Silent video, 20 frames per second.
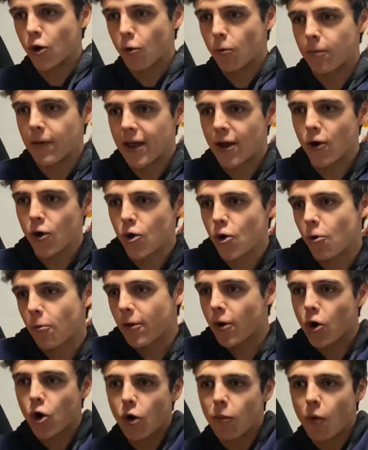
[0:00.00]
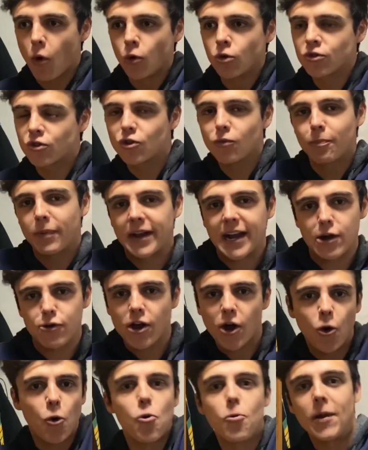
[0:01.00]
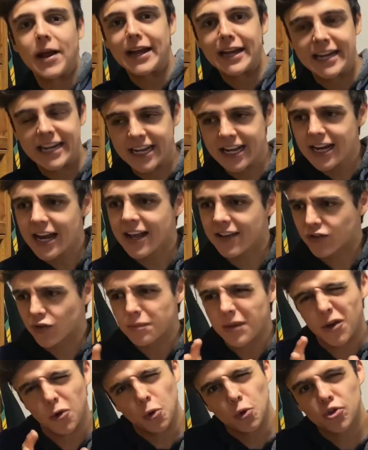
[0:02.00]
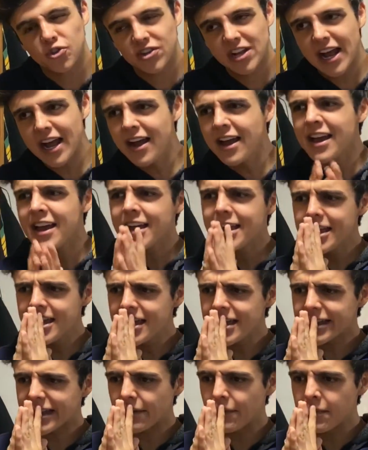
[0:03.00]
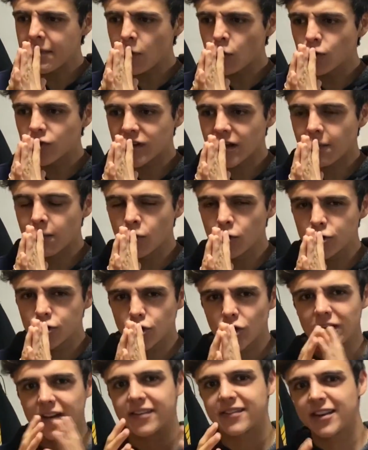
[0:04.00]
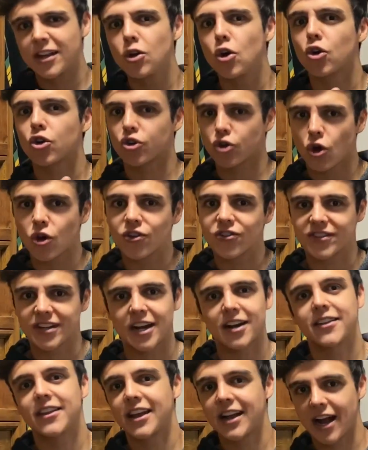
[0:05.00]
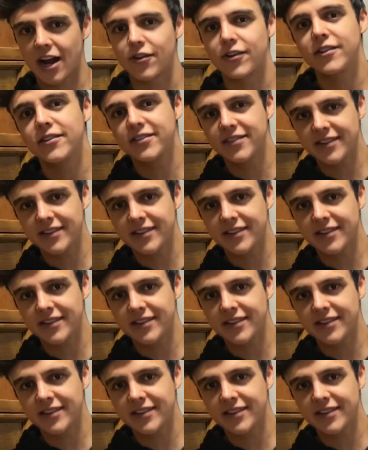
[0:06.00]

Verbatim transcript: lo veo lo veo como un superhéroe juvenil, eso me gusta. Y también me gusta mucho el estilo rockstar de Harry